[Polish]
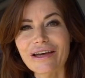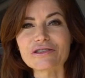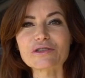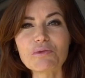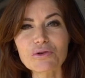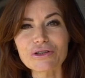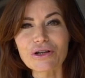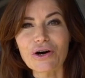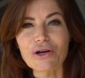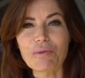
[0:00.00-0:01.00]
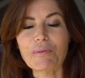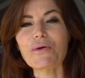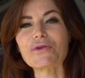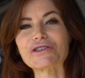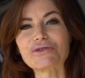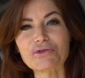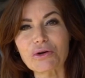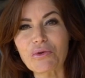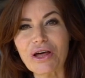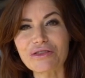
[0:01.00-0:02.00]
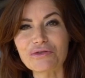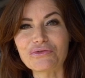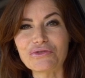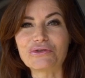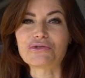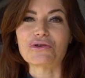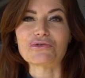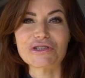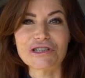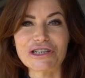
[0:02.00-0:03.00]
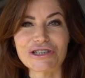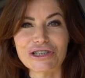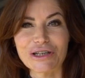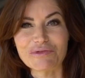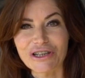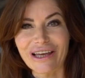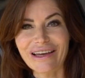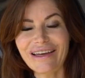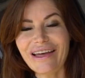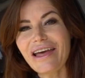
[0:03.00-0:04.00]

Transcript: i smutno i popełnia się dużo błędów i dużo różnych rzeczy się tam dzieje.